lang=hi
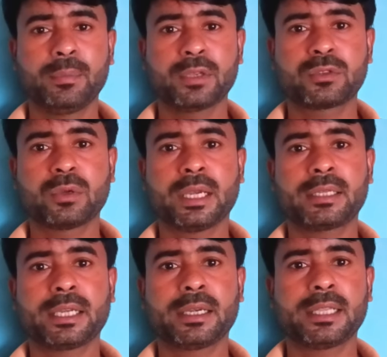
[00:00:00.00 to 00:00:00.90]
बच्चों का
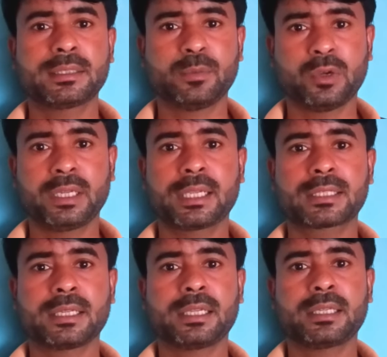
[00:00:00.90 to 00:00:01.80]
अटेंडेंस मॉर्निंग
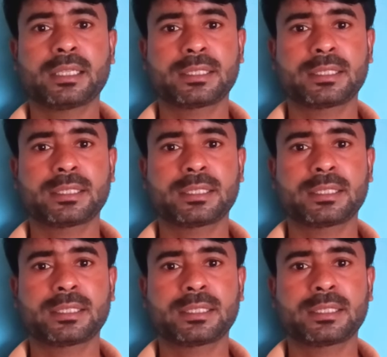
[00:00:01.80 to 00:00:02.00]
स्नैक